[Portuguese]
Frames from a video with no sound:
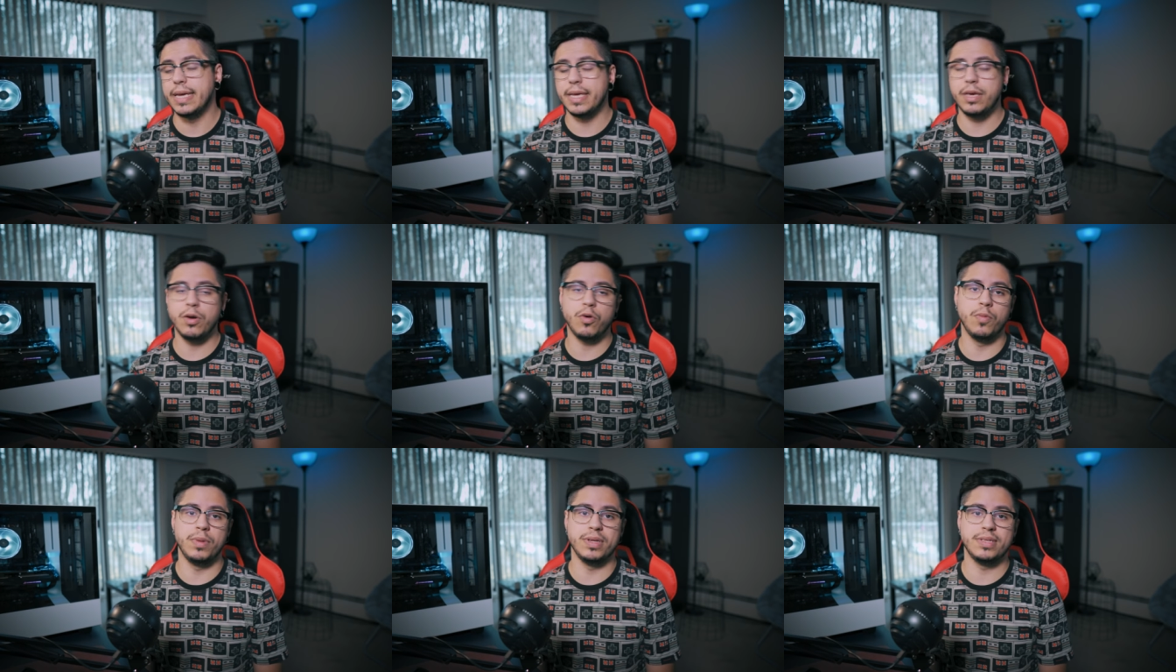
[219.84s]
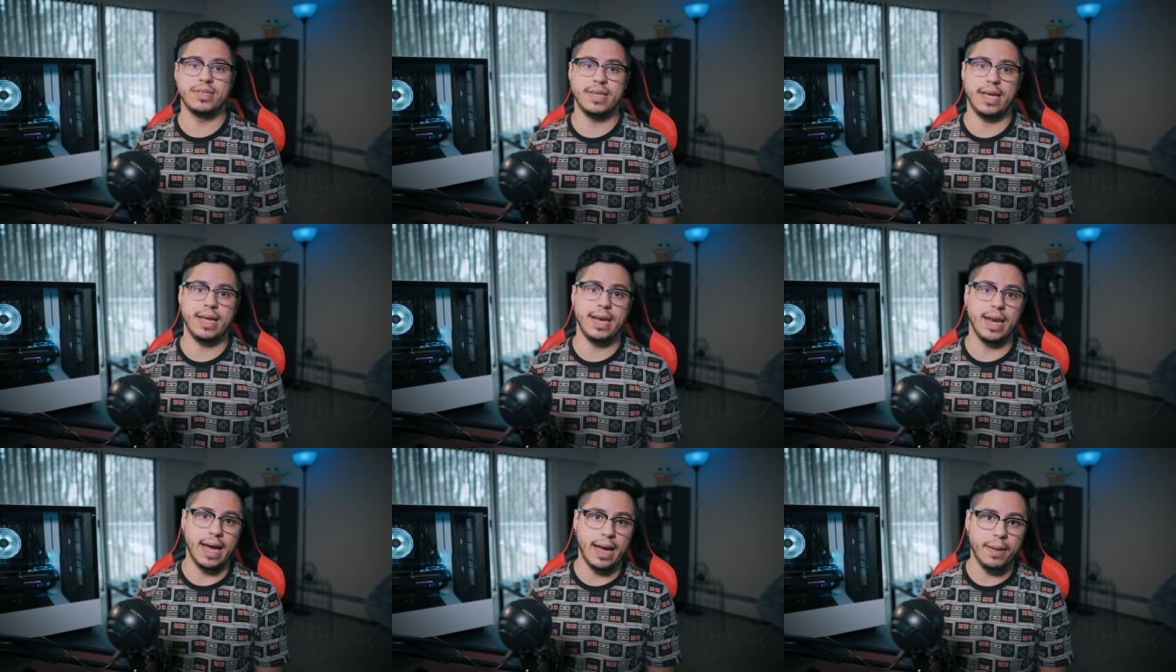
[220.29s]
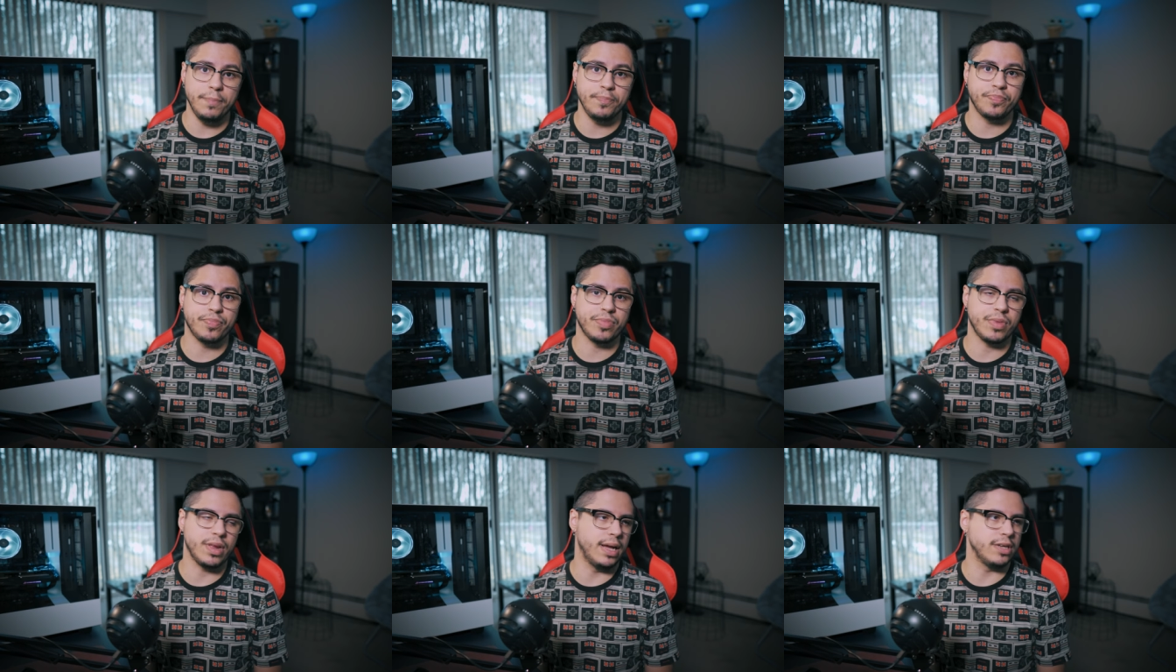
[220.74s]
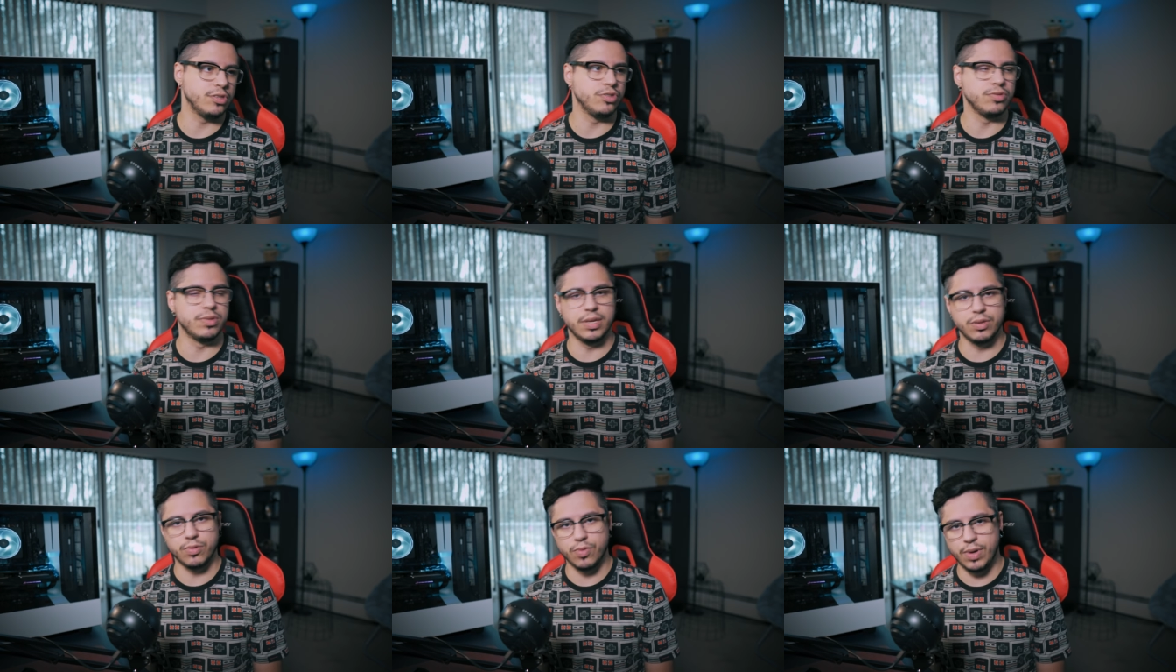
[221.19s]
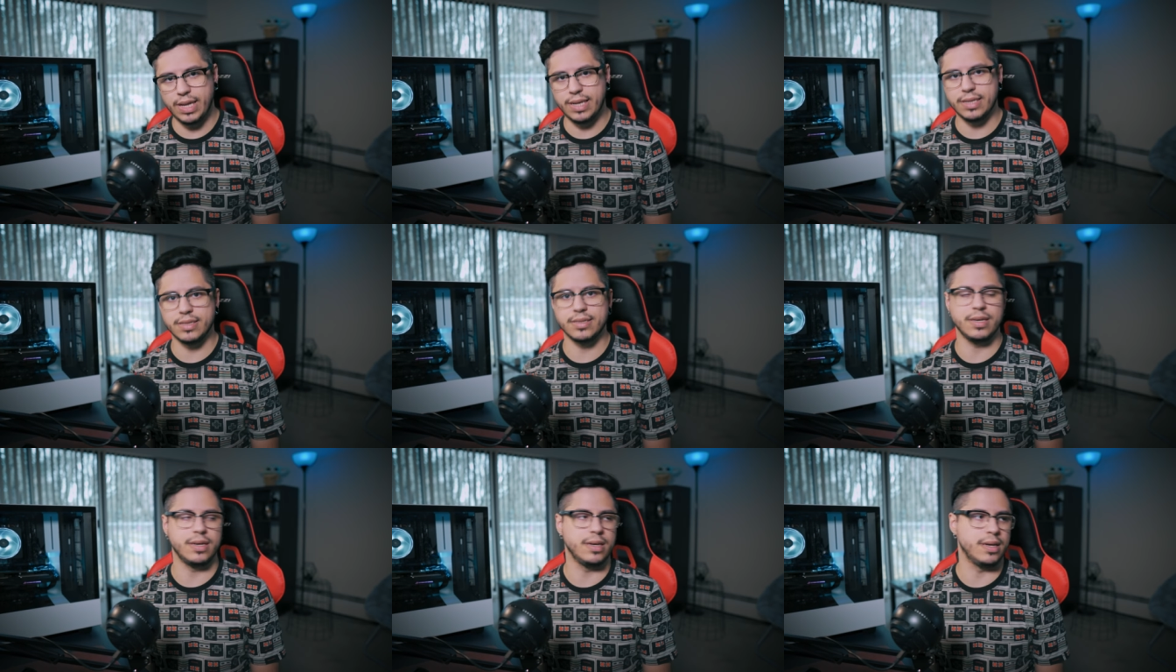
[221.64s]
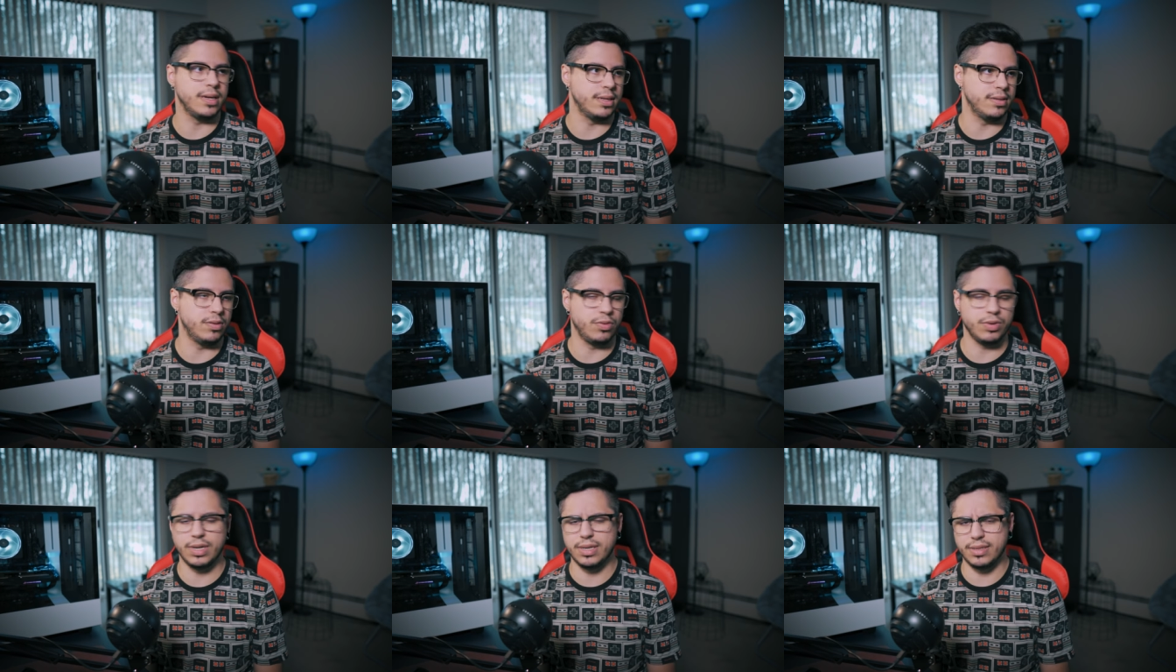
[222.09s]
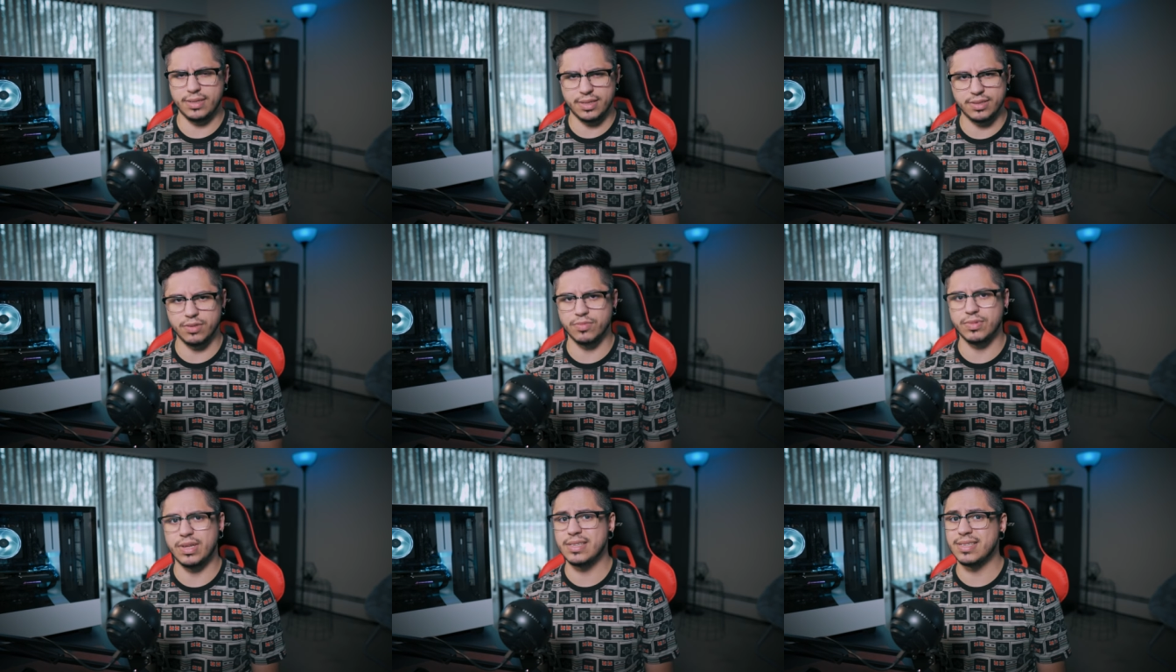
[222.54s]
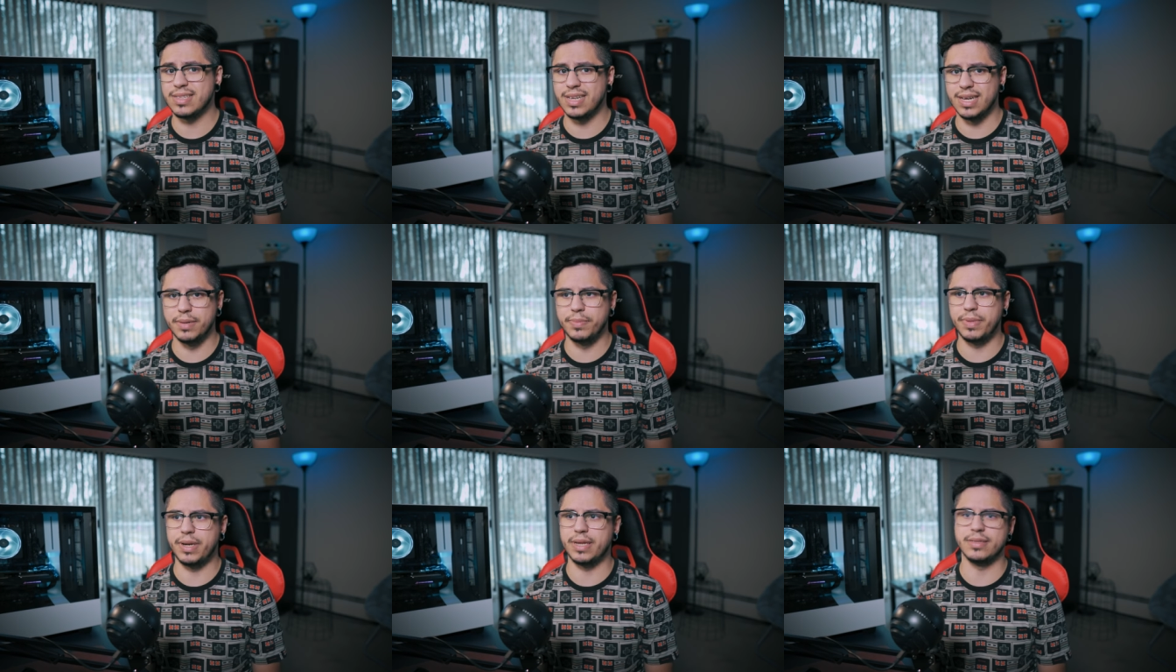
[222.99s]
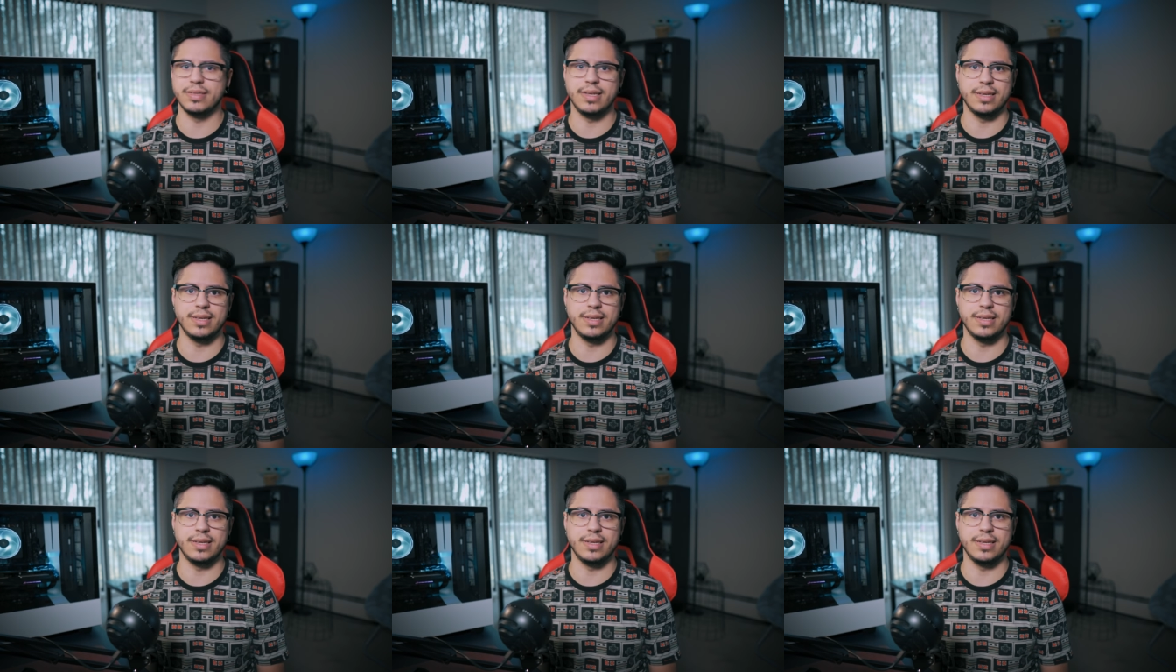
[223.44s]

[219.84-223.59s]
E eu comecei lá, ajudando eles a organização das câmeras,